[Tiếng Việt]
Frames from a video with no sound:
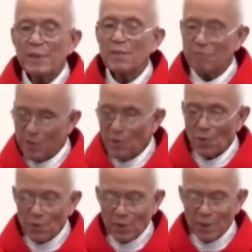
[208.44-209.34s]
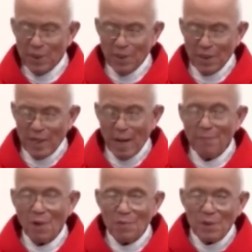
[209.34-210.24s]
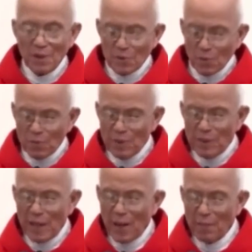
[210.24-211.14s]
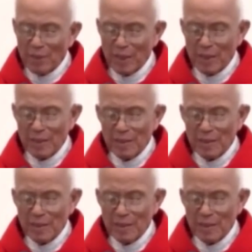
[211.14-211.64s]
Ví dụ khi nhìn đám đông dân chúng đi theo mình,